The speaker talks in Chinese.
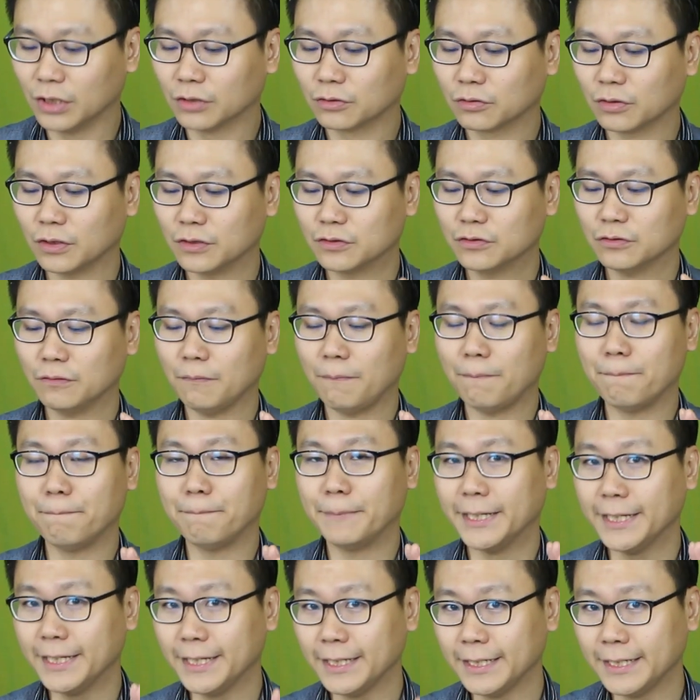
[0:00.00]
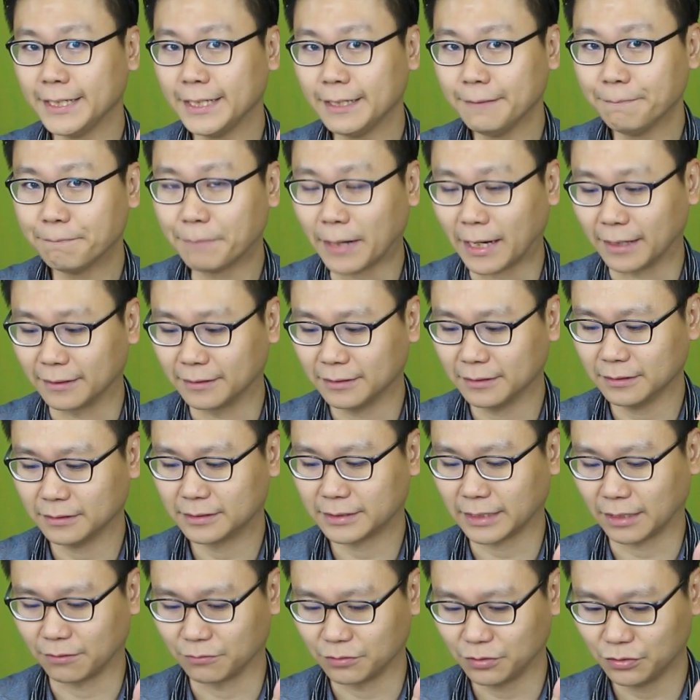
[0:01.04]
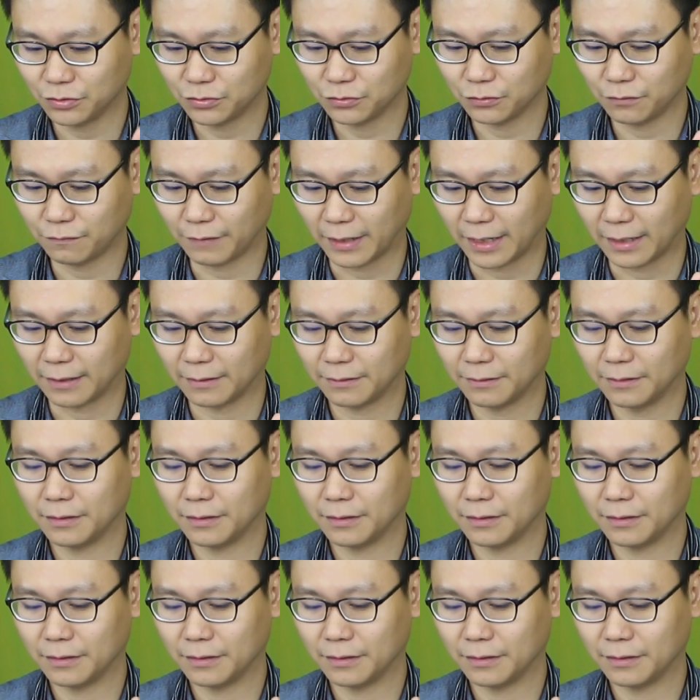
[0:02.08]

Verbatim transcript: 推出迷你版的早鱼书法，